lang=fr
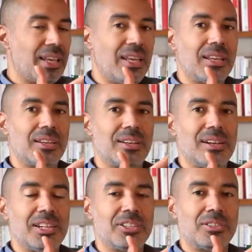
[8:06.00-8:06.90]
et euh,
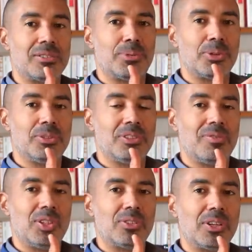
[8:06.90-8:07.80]
les gens
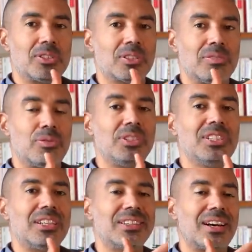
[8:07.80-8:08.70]
productifs étant les gens qui
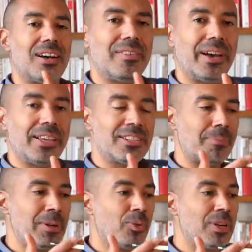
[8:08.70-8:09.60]
fournissent un travail. Je
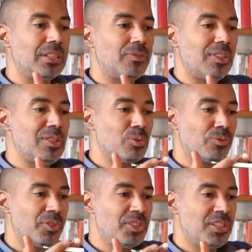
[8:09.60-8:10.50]
rappelle que la définition
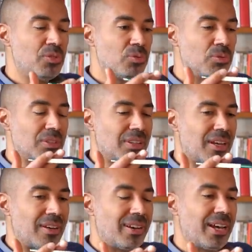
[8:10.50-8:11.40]
physique du
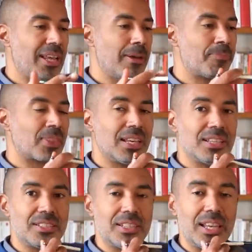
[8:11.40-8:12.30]
travail,
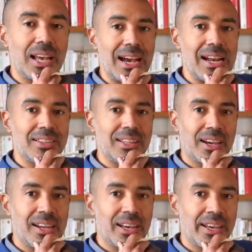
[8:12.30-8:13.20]
c'est
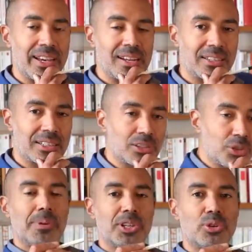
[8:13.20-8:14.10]
altérer le réel. Hein.
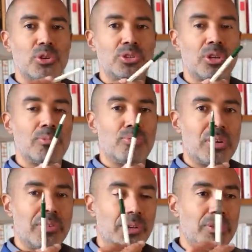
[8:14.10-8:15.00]
C'est presque le seul
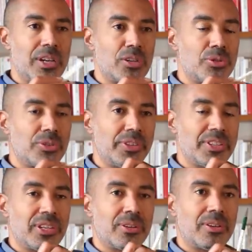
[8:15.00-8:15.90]
point avec lequel je suis en
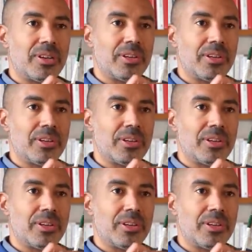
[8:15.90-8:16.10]
désaccord